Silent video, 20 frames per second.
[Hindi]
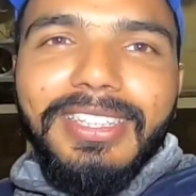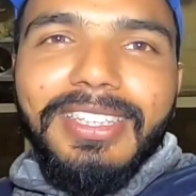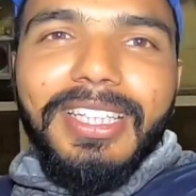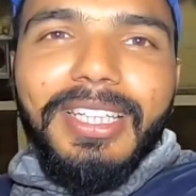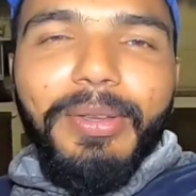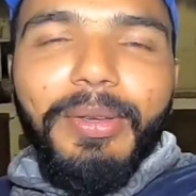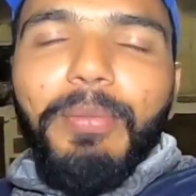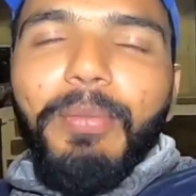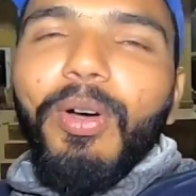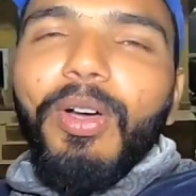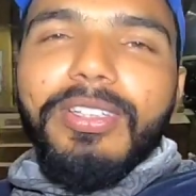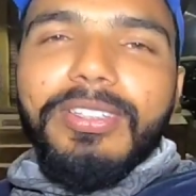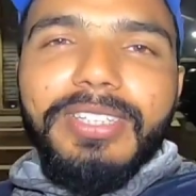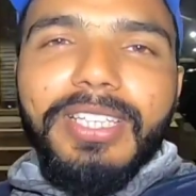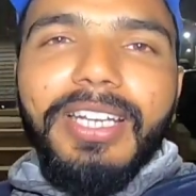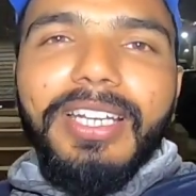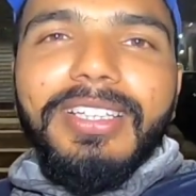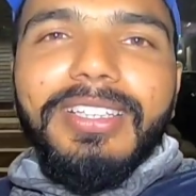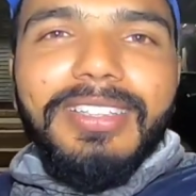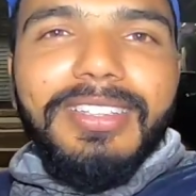की जिंदगी में बहुत
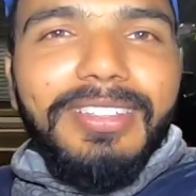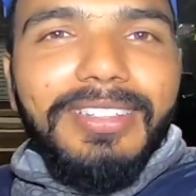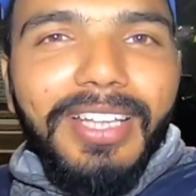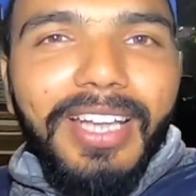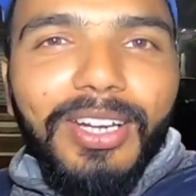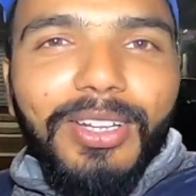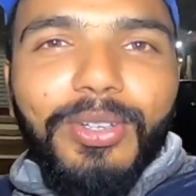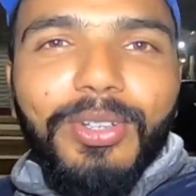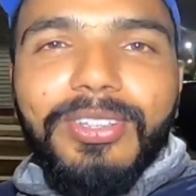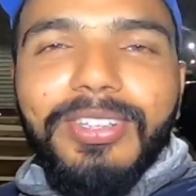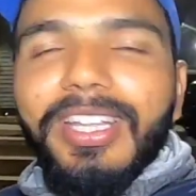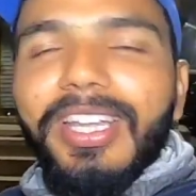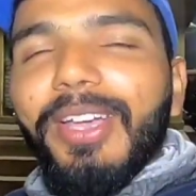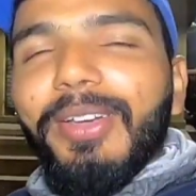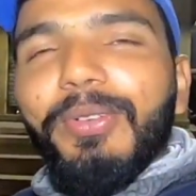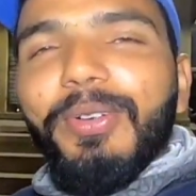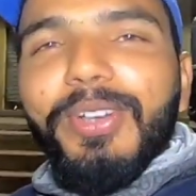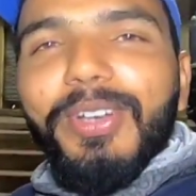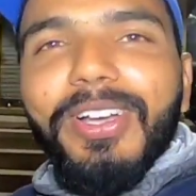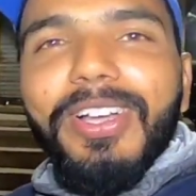सारी दर्द होते हैं
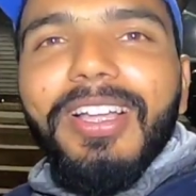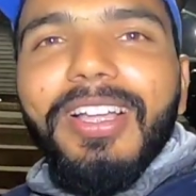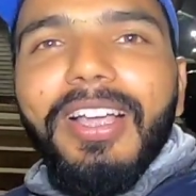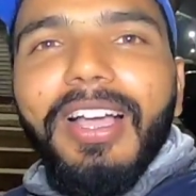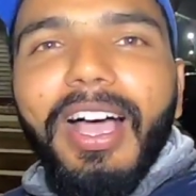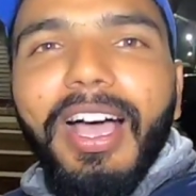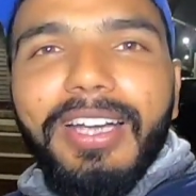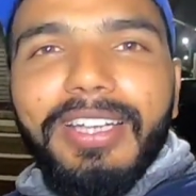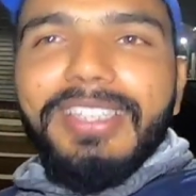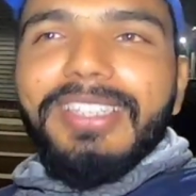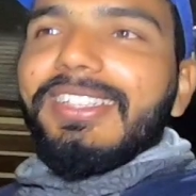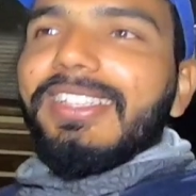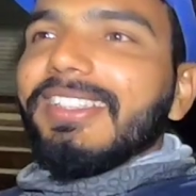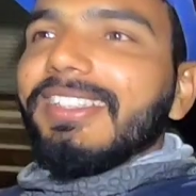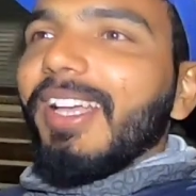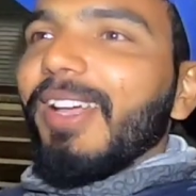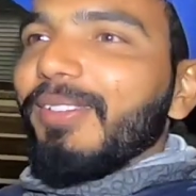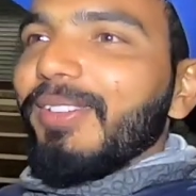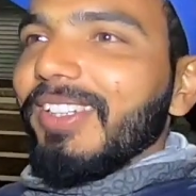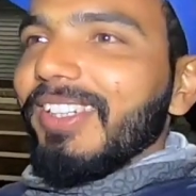वो हर किसी के
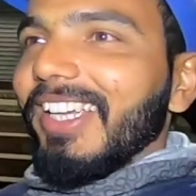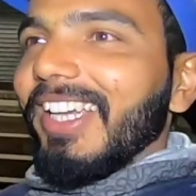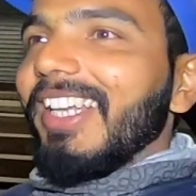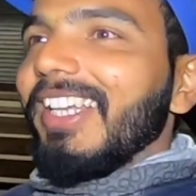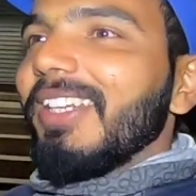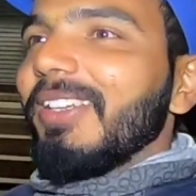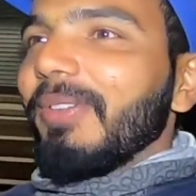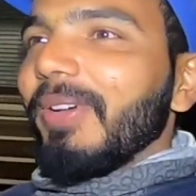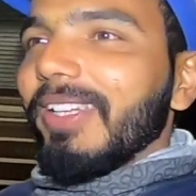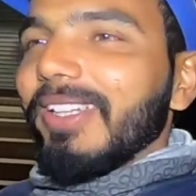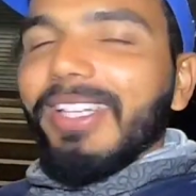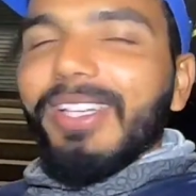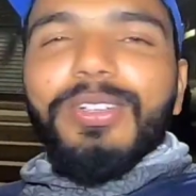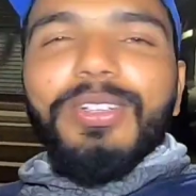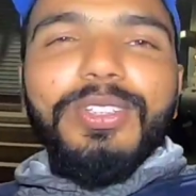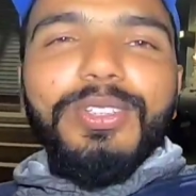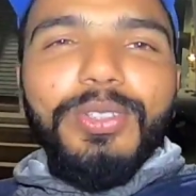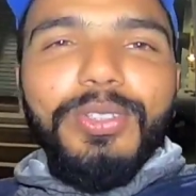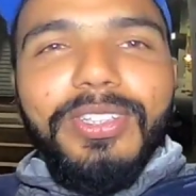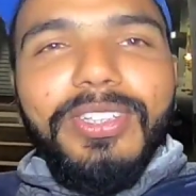सामने निकल नहीं पाते
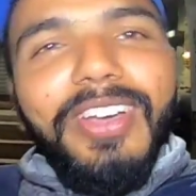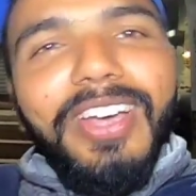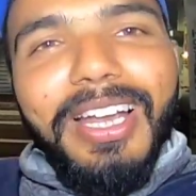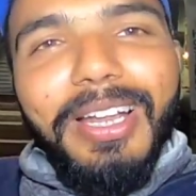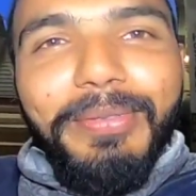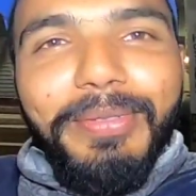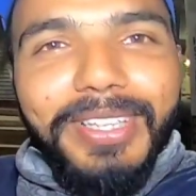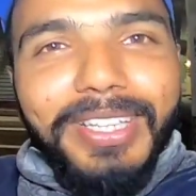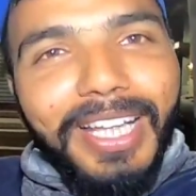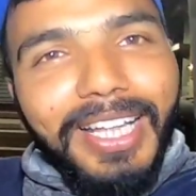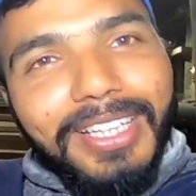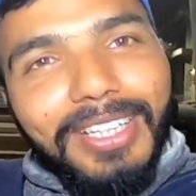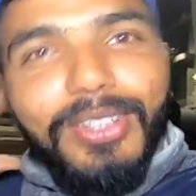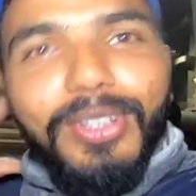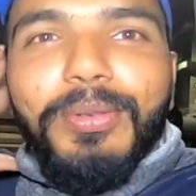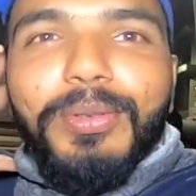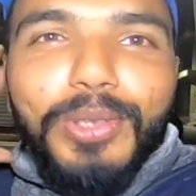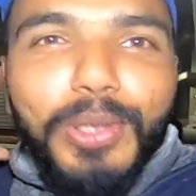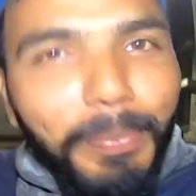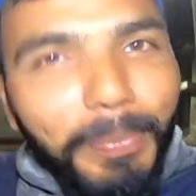कोई सुनने वाला मिल जाता है
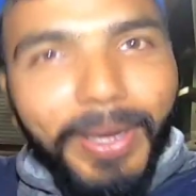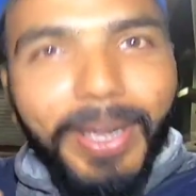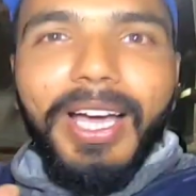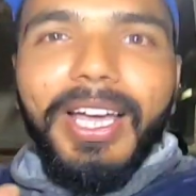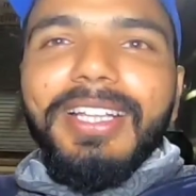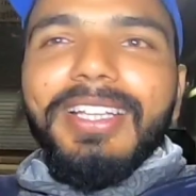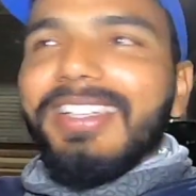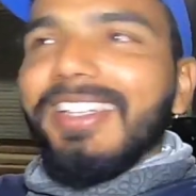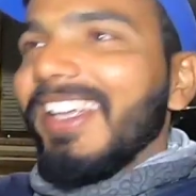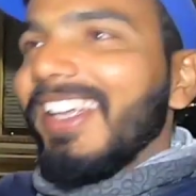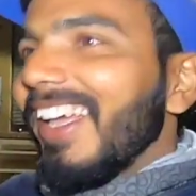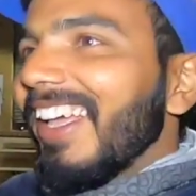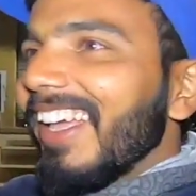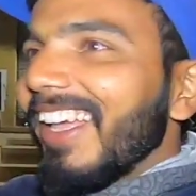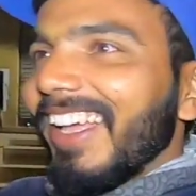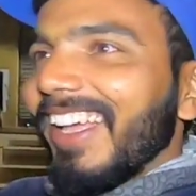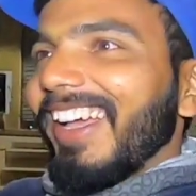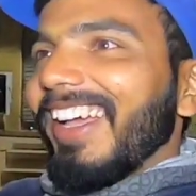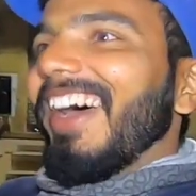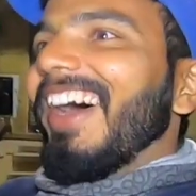तो हम उसको पका देते
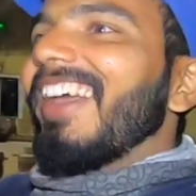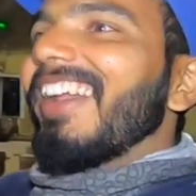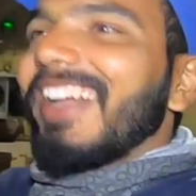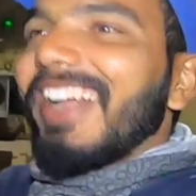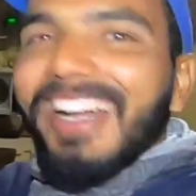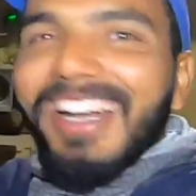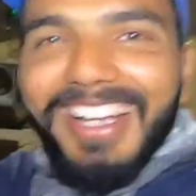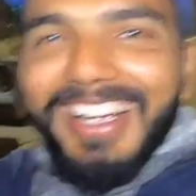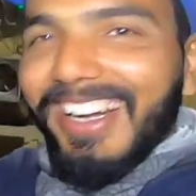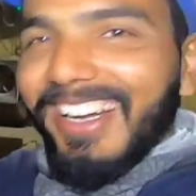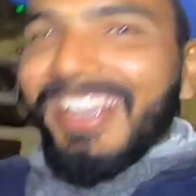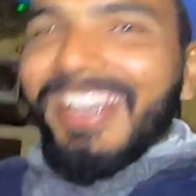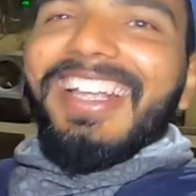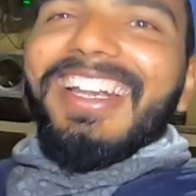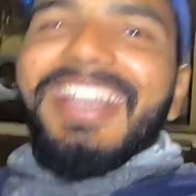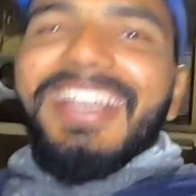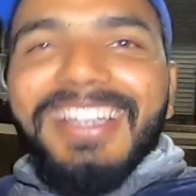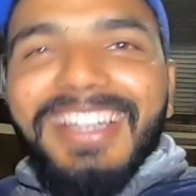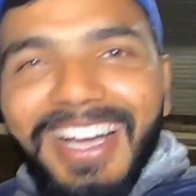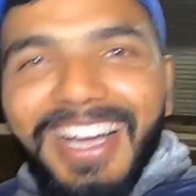हैं खड़े खड़े
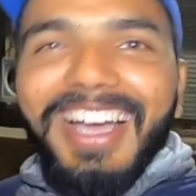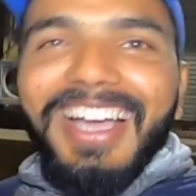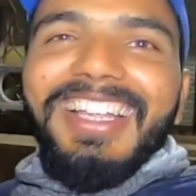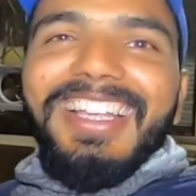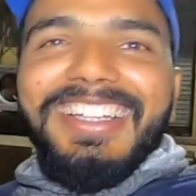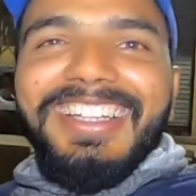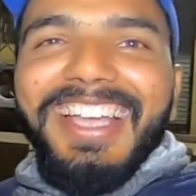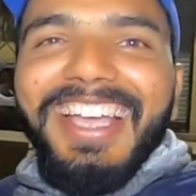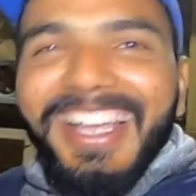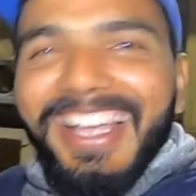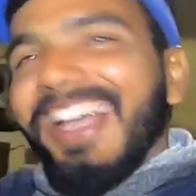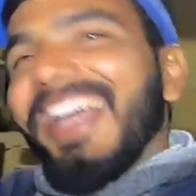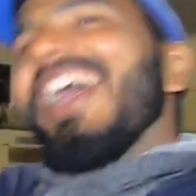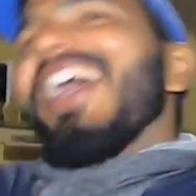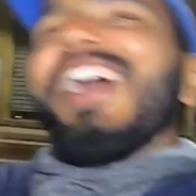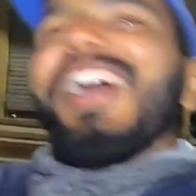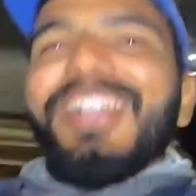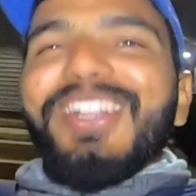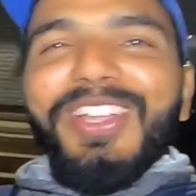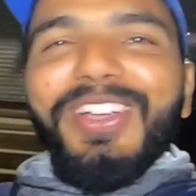करके थका देते
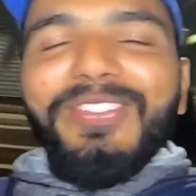हैं हाँ।